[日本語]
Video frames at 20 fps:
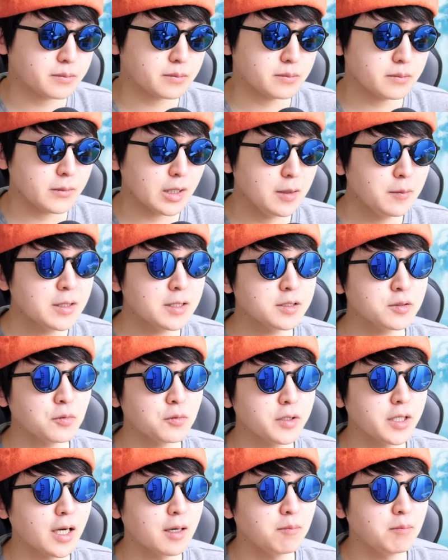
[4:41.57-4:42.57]
でまたそ
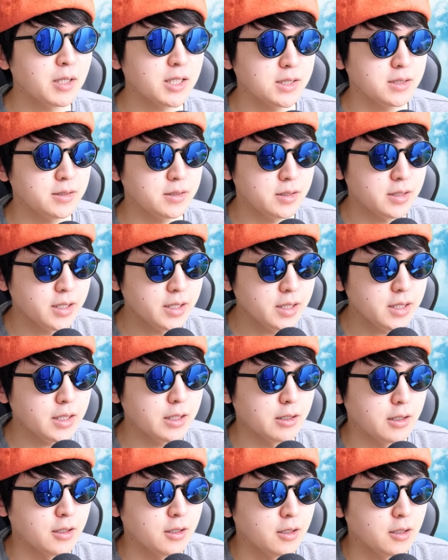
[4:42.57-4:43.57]
こで頑張っ
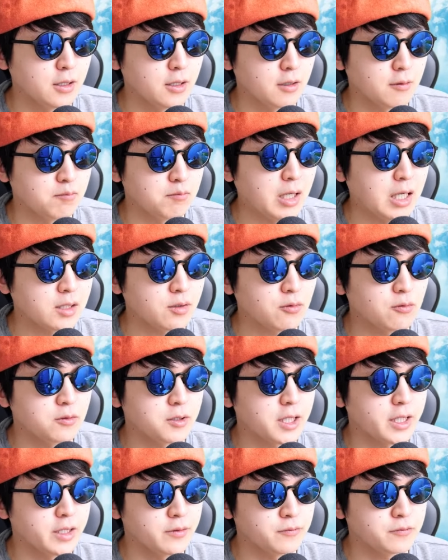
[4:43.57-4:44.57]
てまあ、東
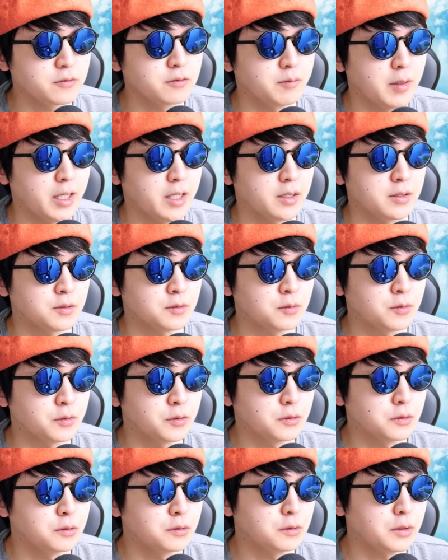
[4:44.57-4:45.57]
大含めそう
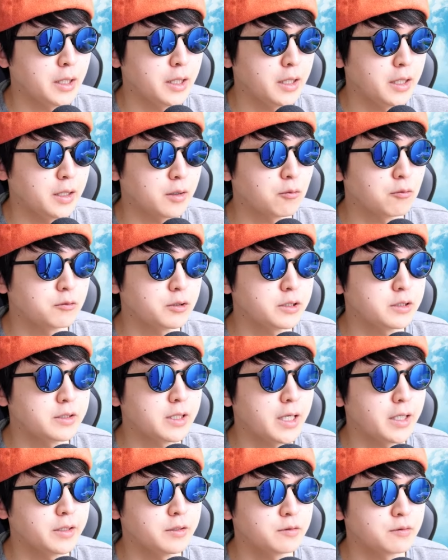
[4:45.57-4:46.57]
いう、えー、国立
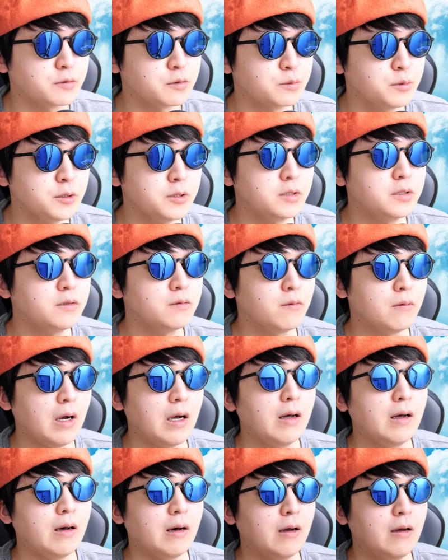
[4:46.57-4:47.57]
大に進むっていうの
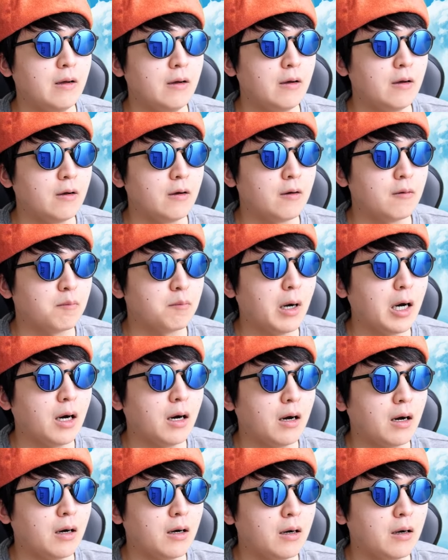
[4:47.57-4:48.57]
が
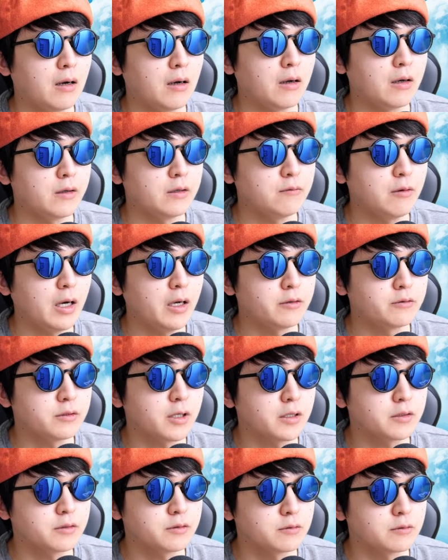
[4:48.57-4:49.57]
まあいわゆる
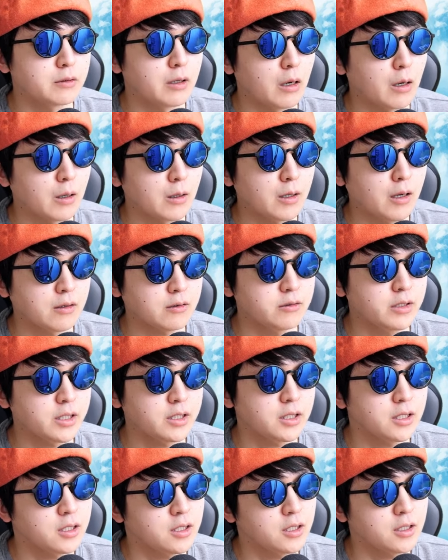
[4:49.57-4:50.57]
なんていうか学
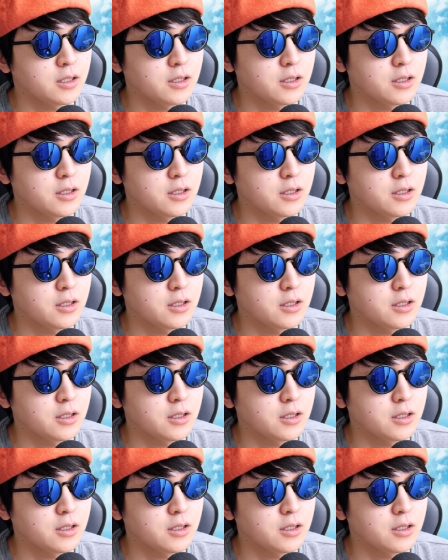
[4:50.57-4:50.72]
歴、